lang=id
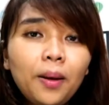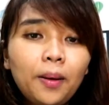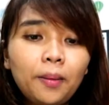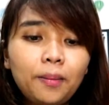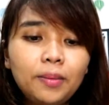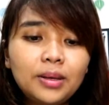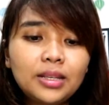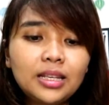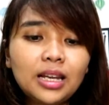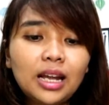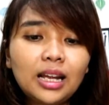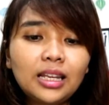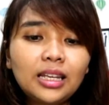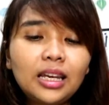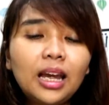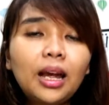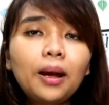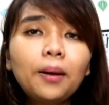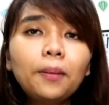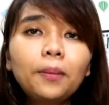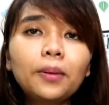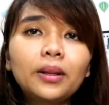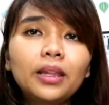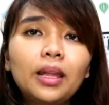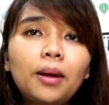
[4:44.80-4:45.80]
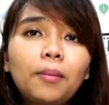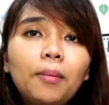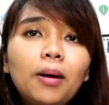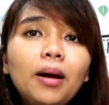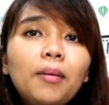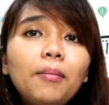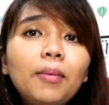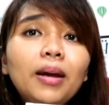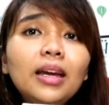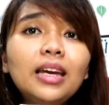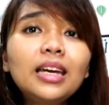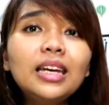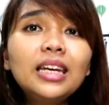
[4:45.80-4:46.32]
misalnya yang pertama
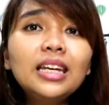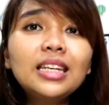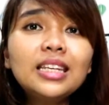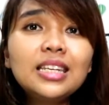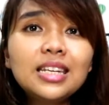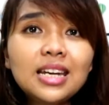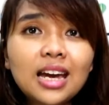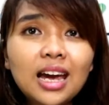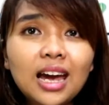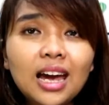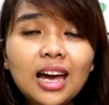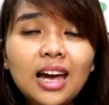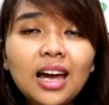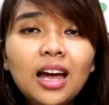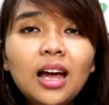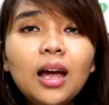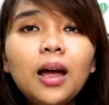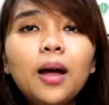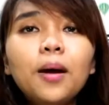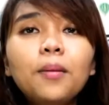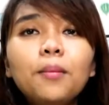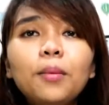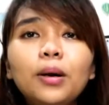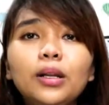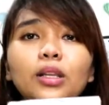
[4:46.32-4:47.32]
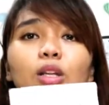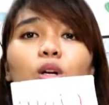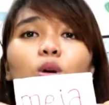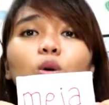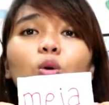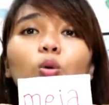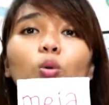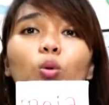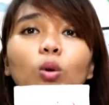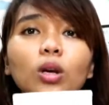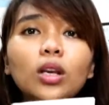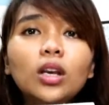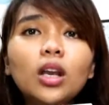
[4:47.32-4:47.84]
meja Berarti
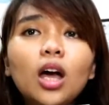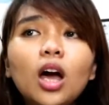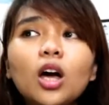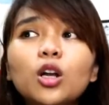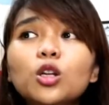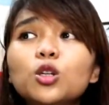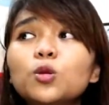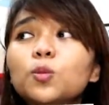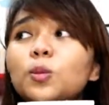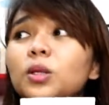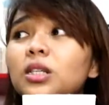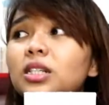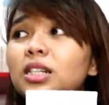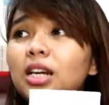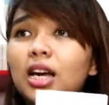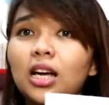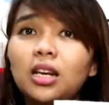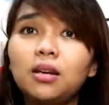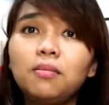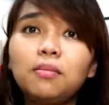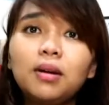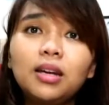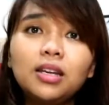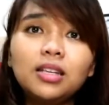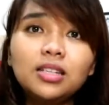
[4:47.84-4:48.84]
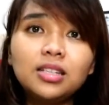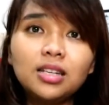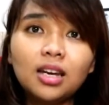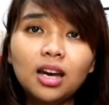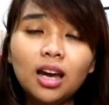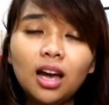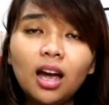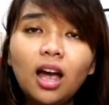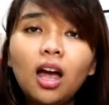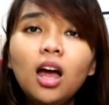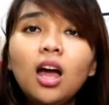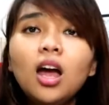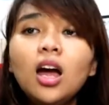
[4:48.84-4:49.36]
Queen harus mencari
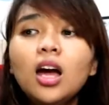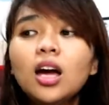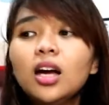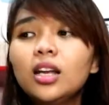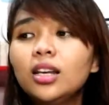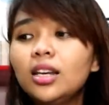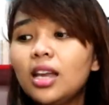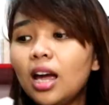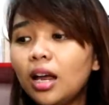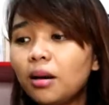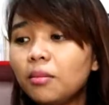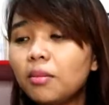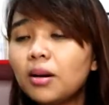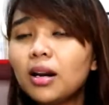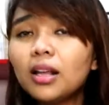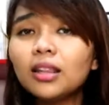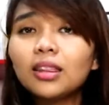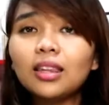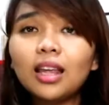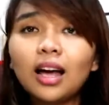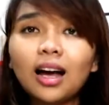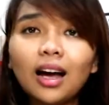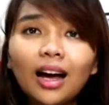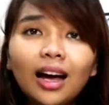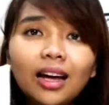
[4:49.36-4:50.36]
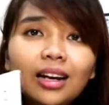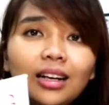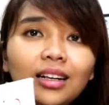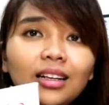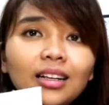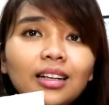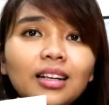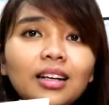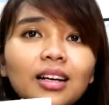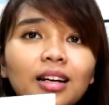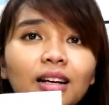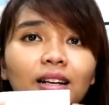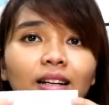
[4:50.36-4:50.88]
meja dan meletakkan
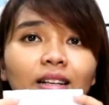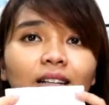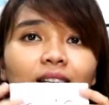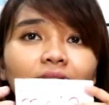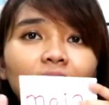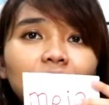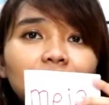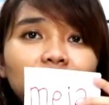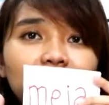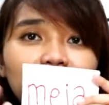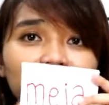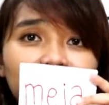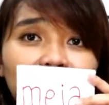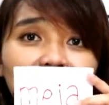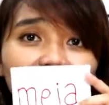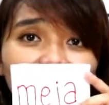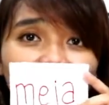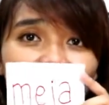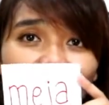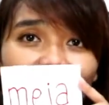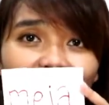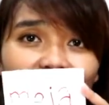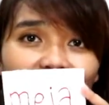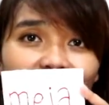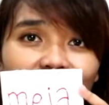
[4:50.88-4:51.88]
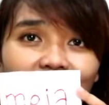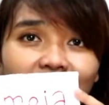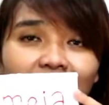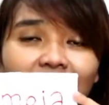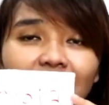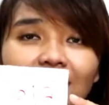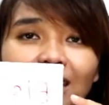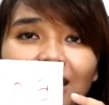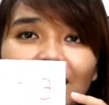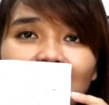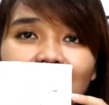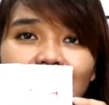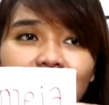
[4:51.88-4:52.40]
kata ini
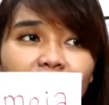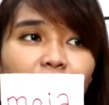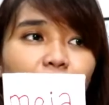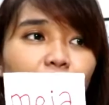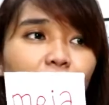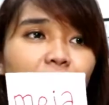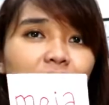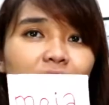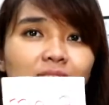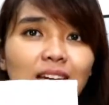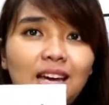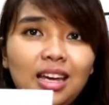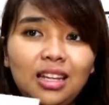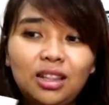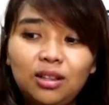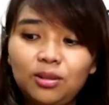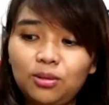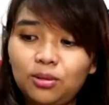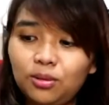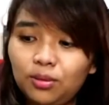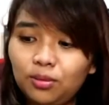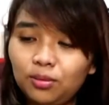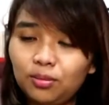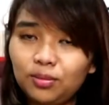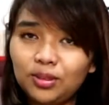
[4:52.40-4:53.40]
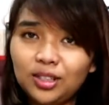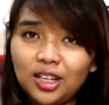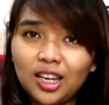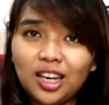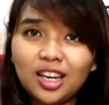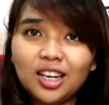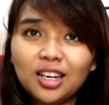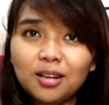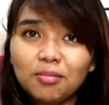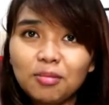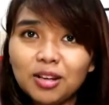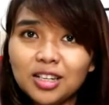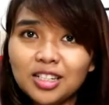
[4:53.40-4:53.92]
di meja itu.
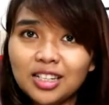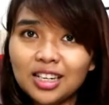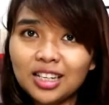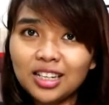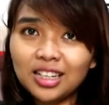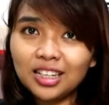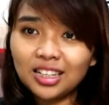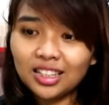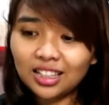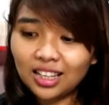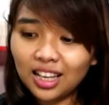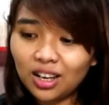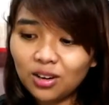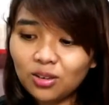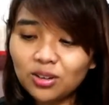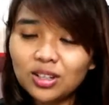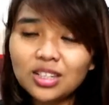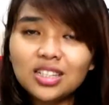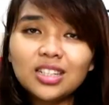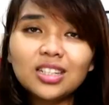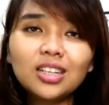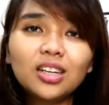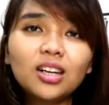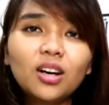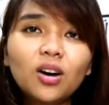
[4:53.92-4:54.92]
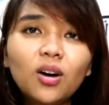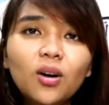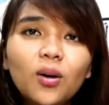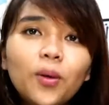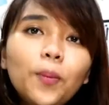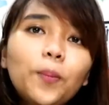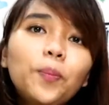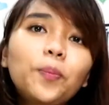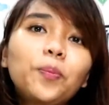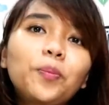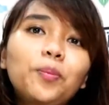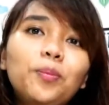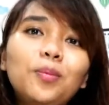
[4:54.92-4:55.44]
Saya yang meja nih, taruh di sini.
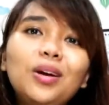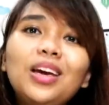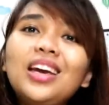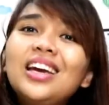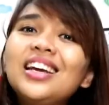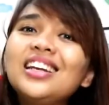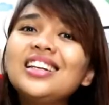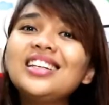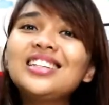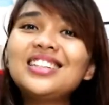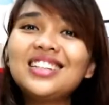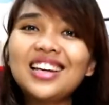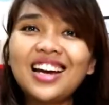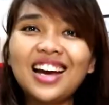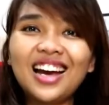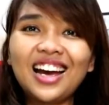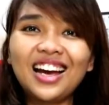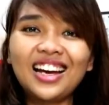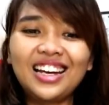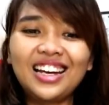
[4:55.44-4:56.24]
Meja.